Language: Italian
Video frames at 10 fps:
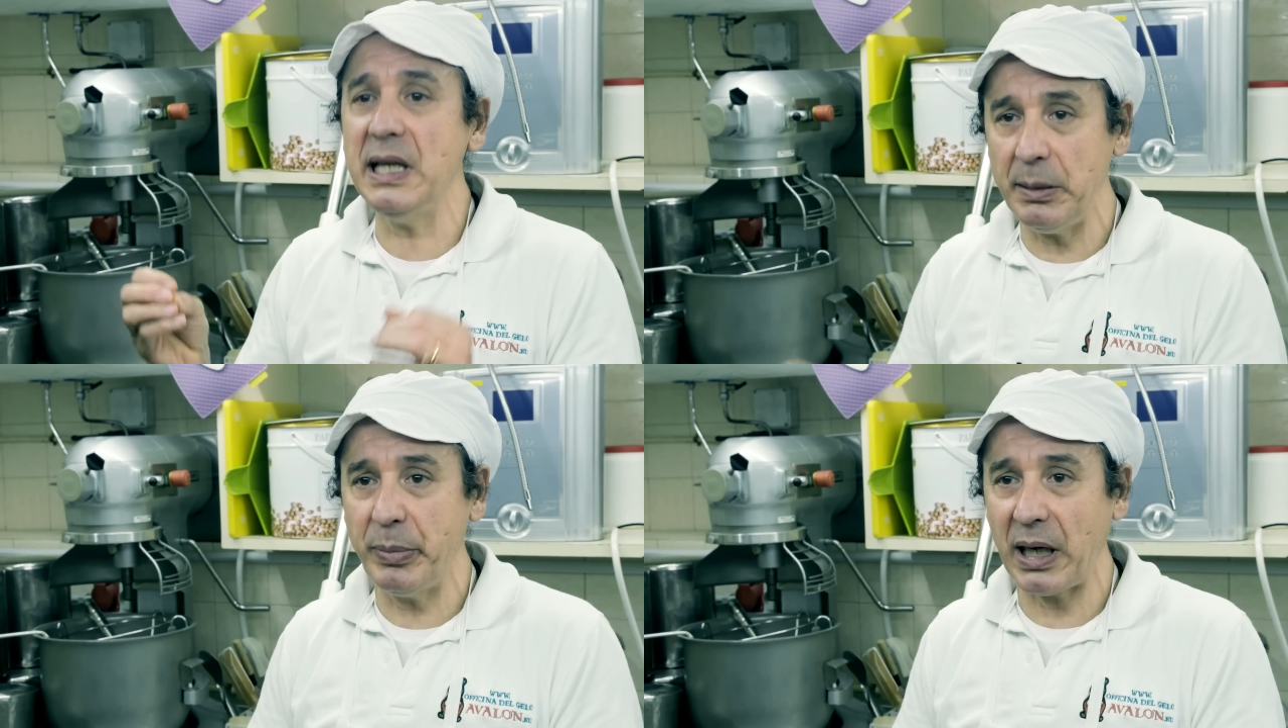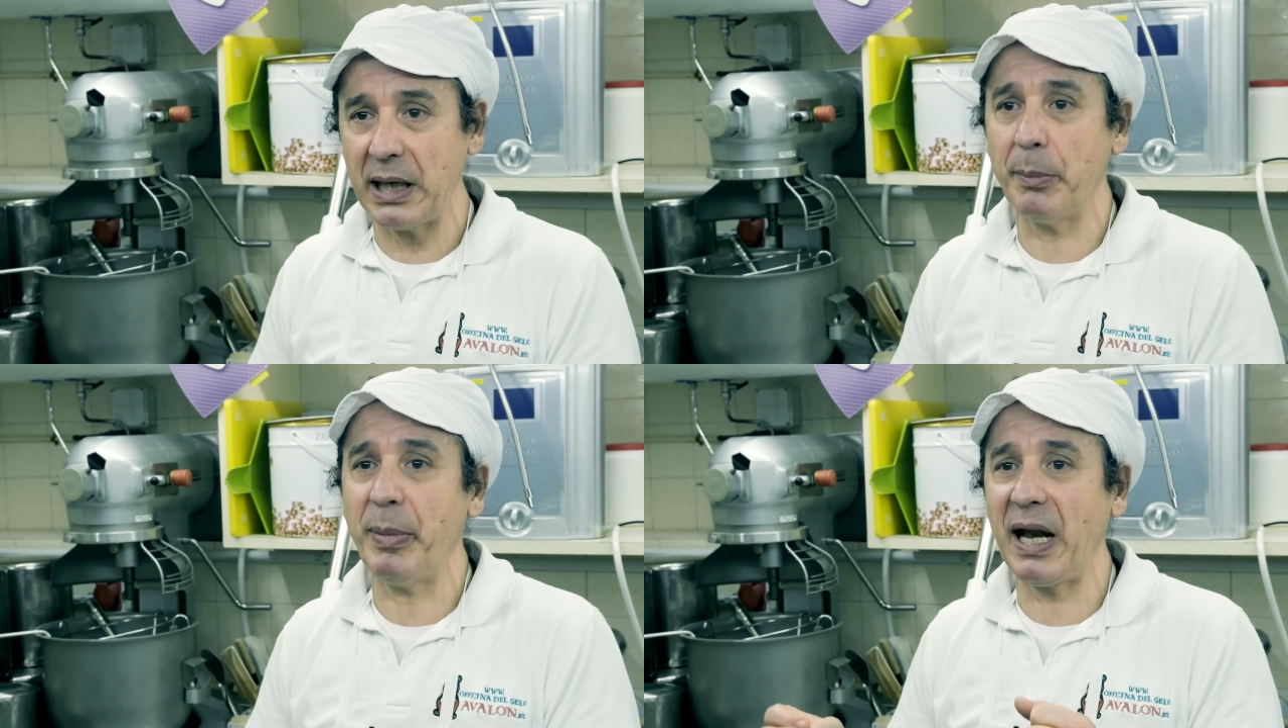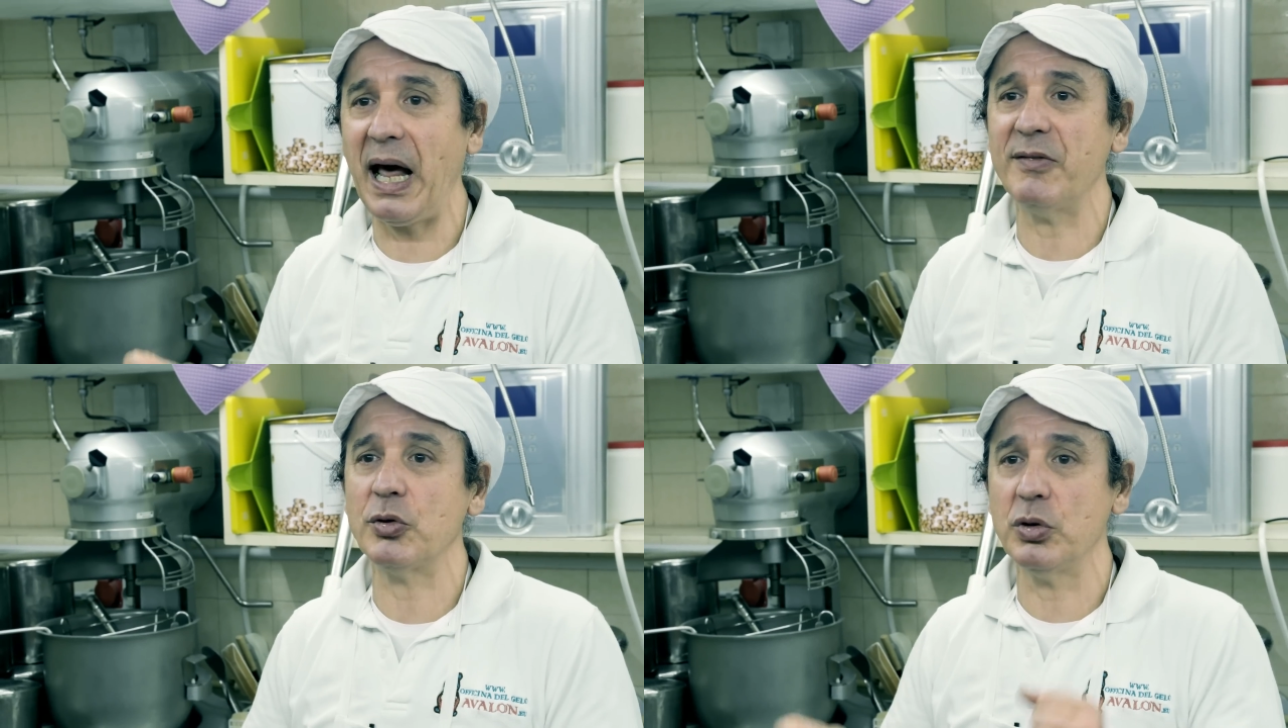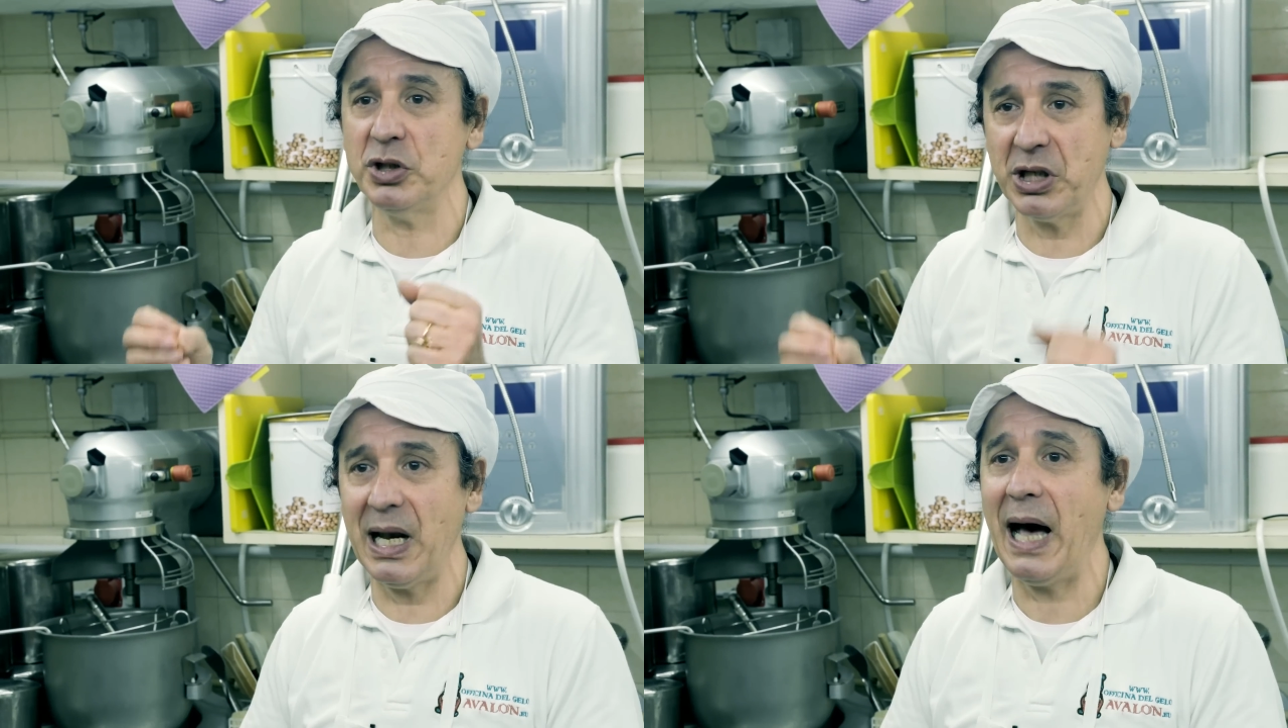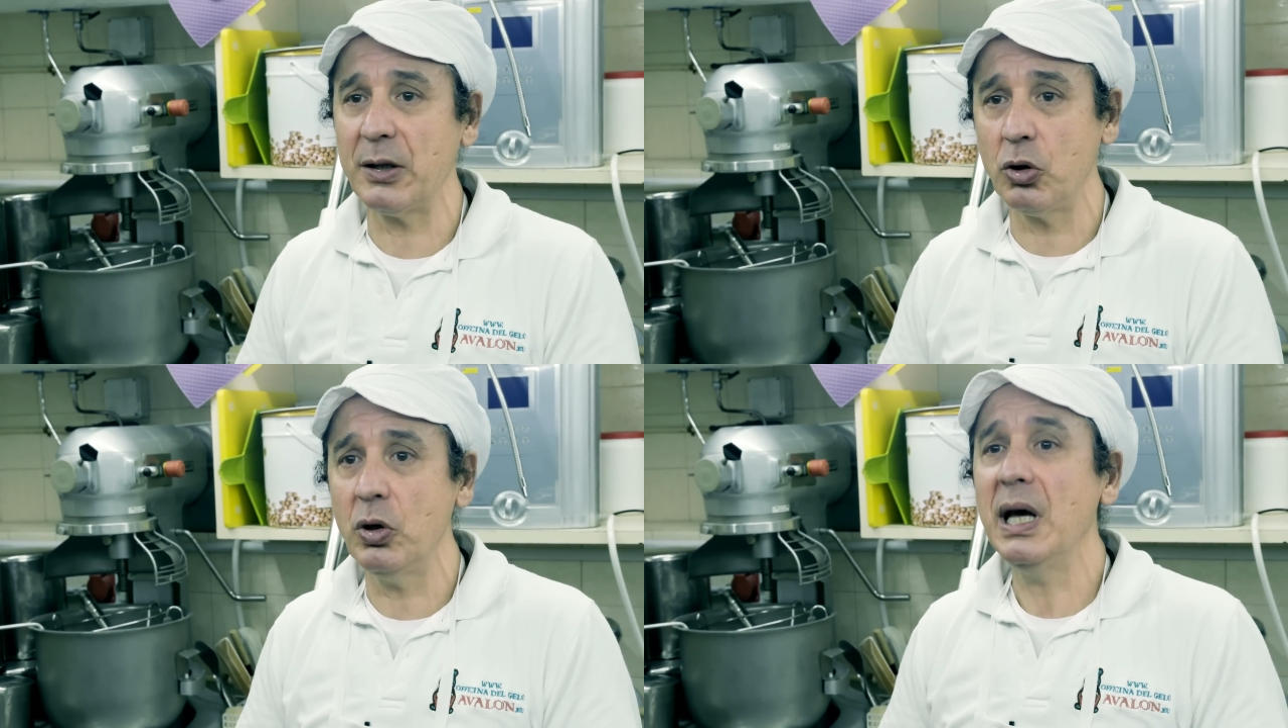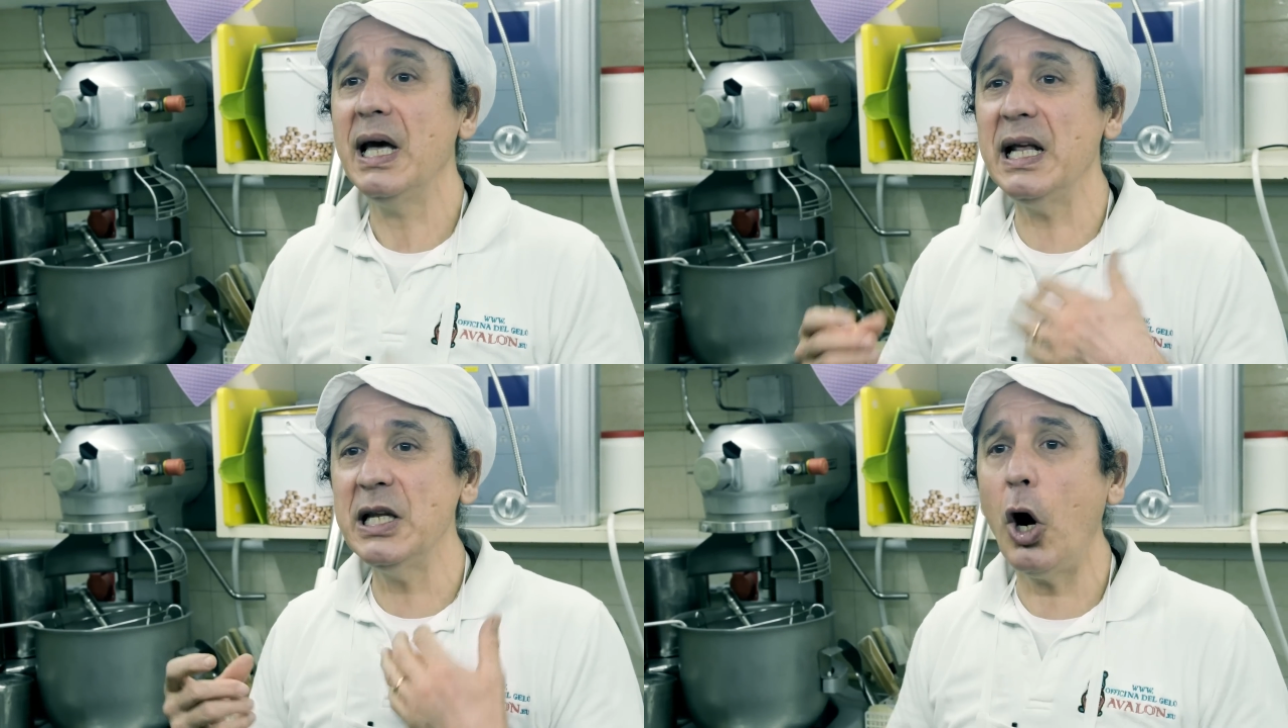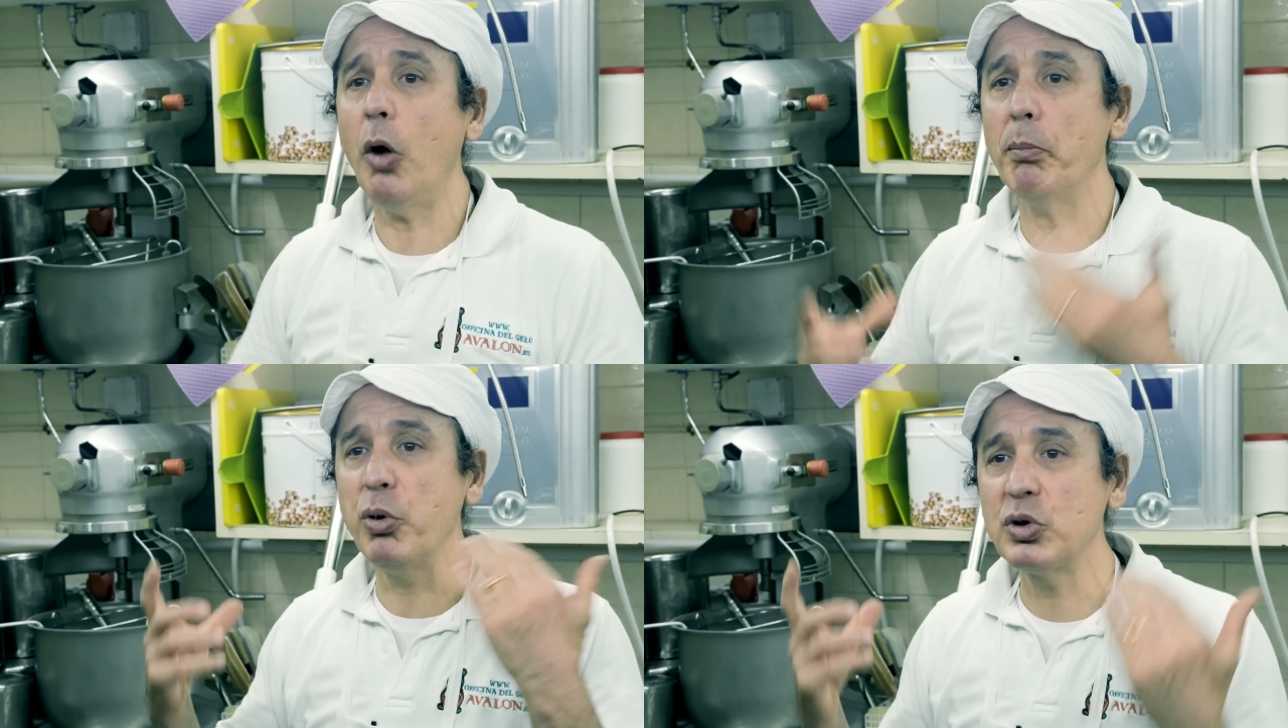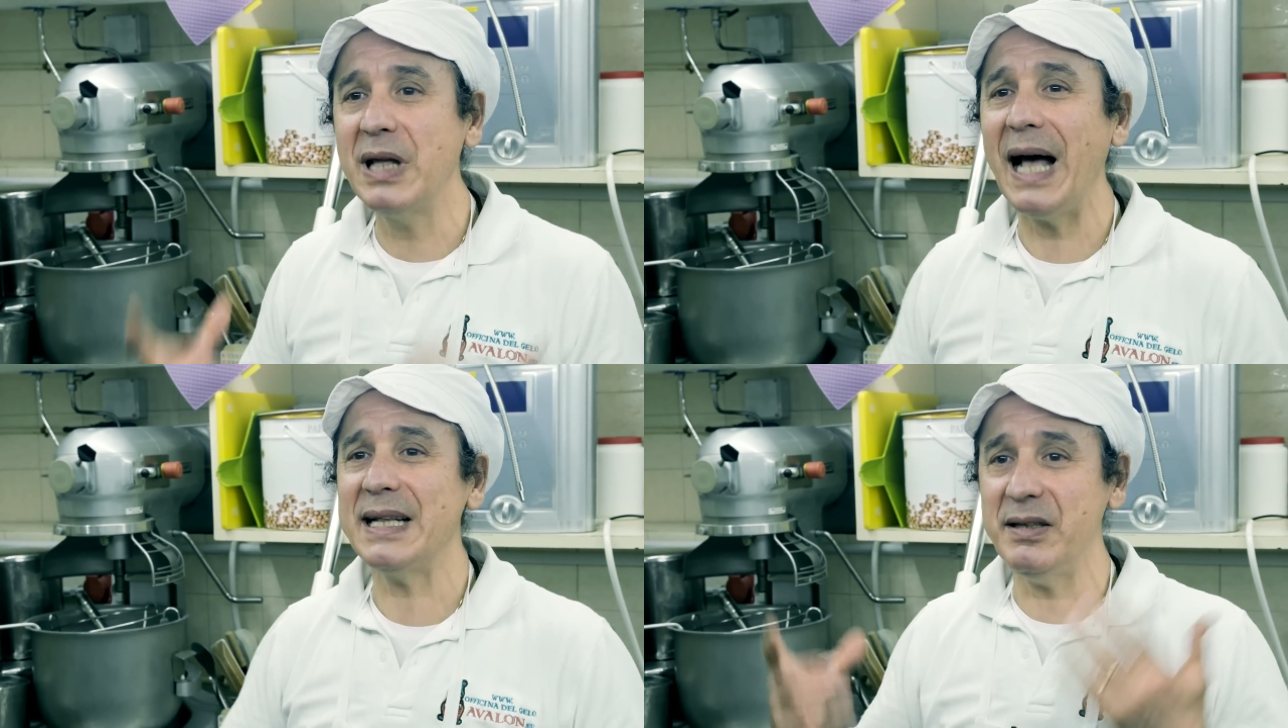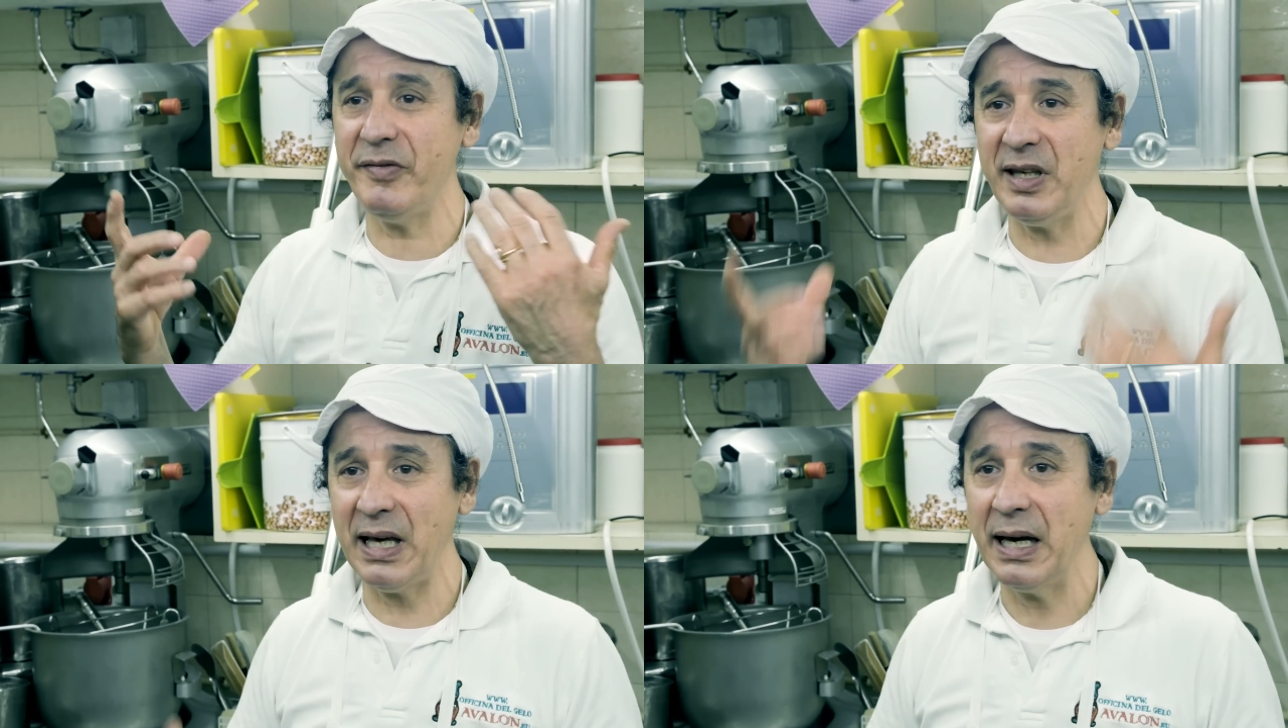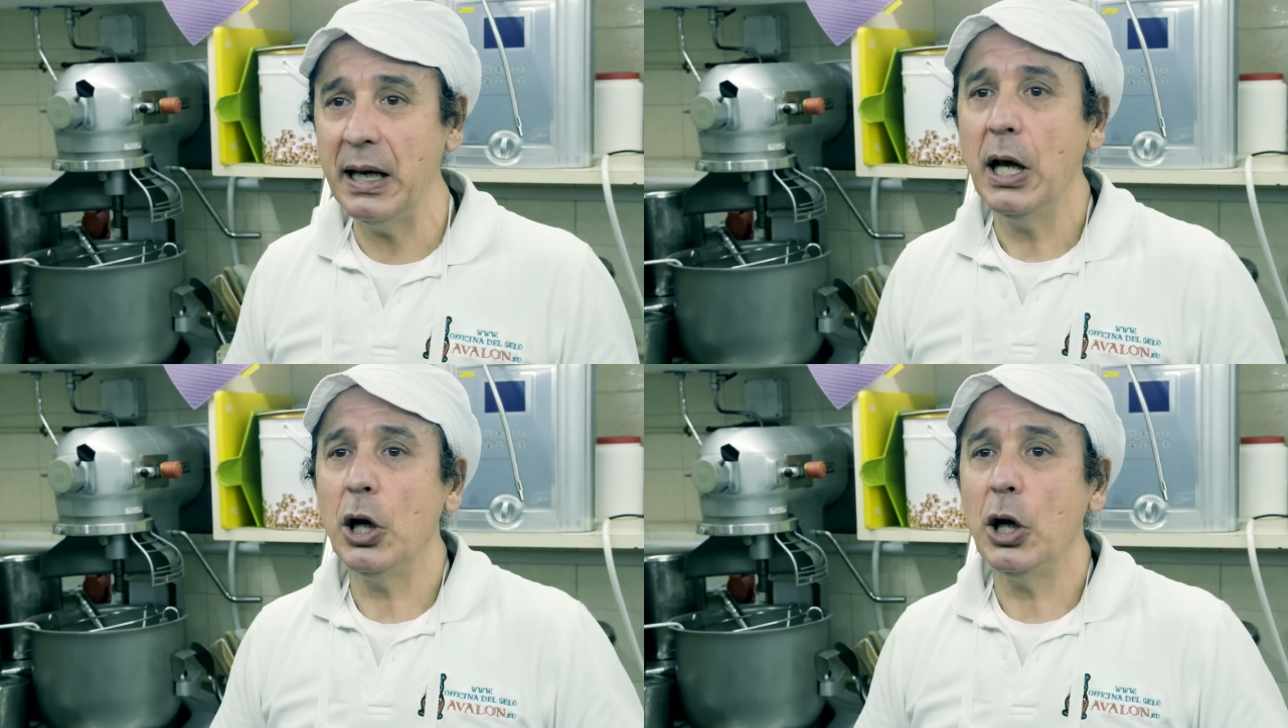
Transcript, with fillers: libri che parlavano di gelato e li ho buttati via.